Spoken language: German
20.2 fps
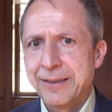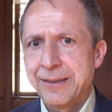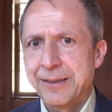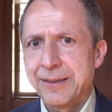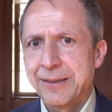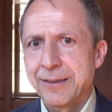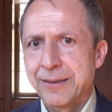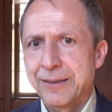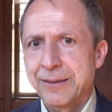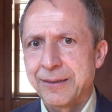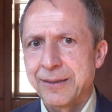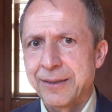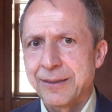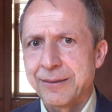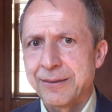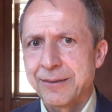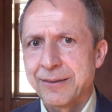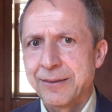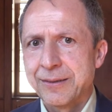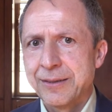äh,
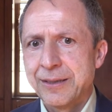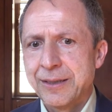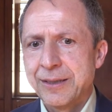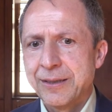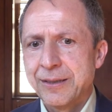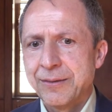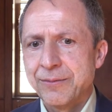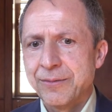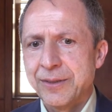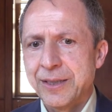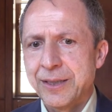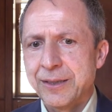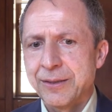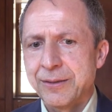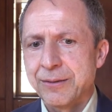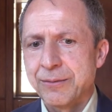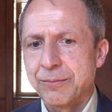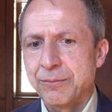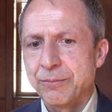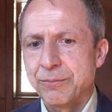dass
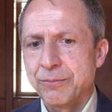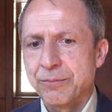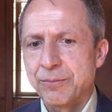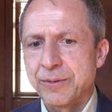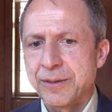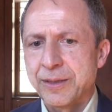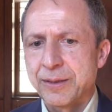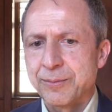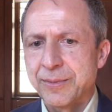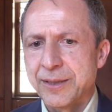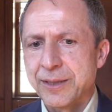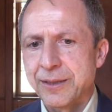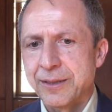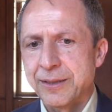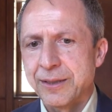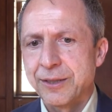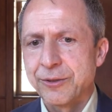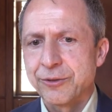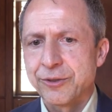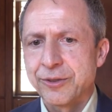wir, sag mal, in
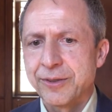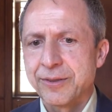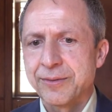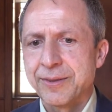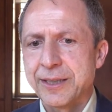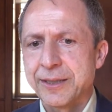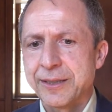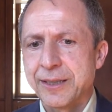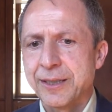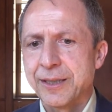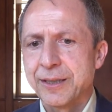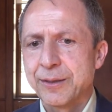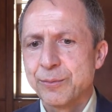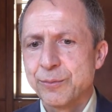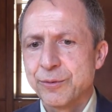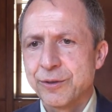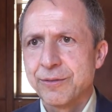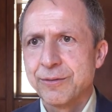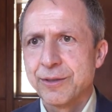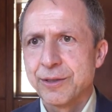den ersten zwei Tagen
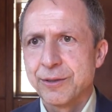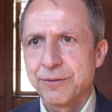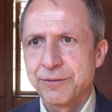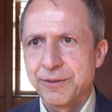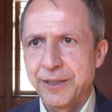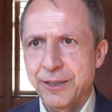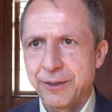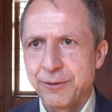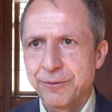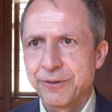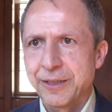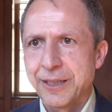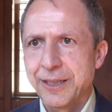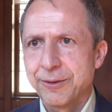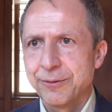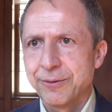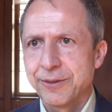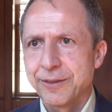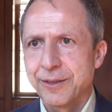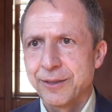mussten wir noch viel
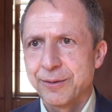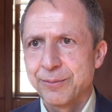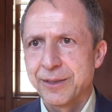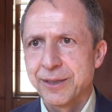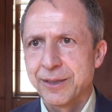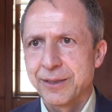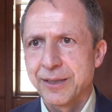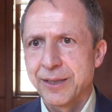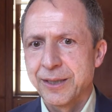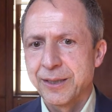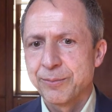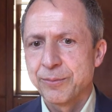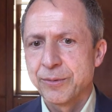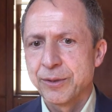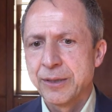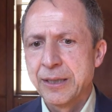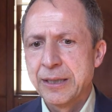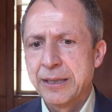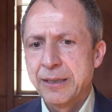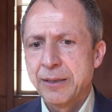Aufklärungsarbeit geben.